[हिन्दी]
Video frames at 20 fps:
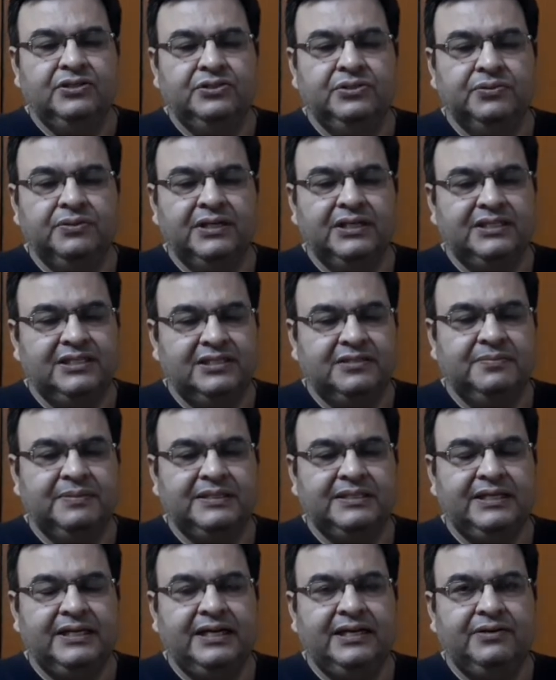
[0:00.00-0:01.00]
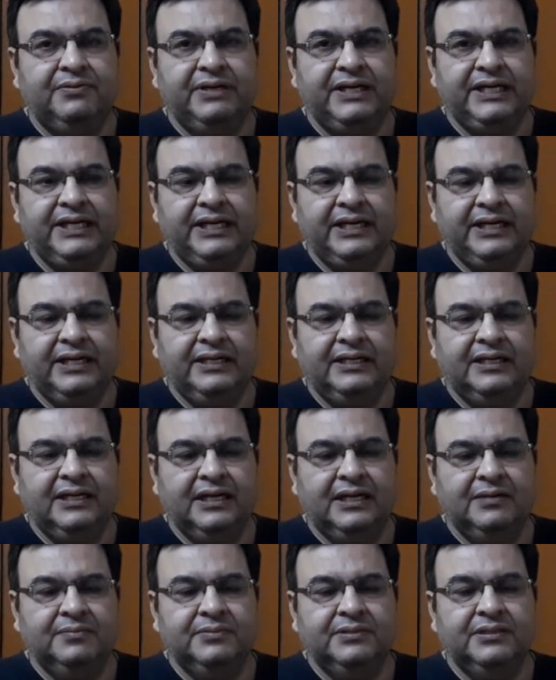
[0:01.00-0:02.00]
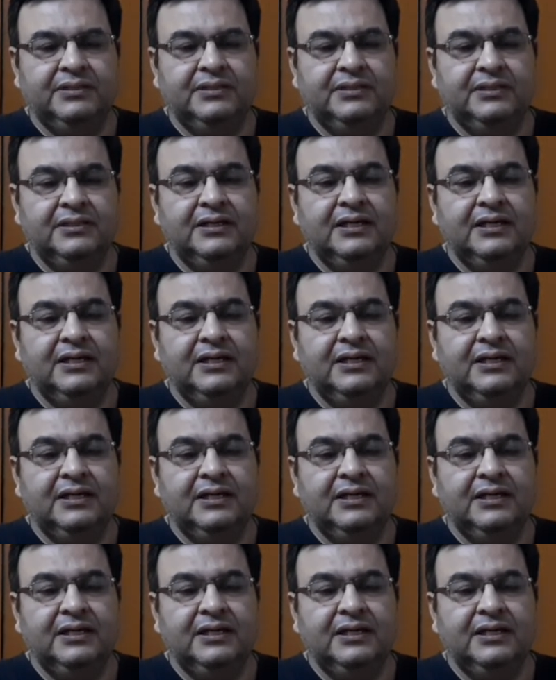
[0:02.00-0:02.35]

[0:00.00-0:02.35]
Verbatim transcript: शुगर जिसमें से है एट ग्राम्स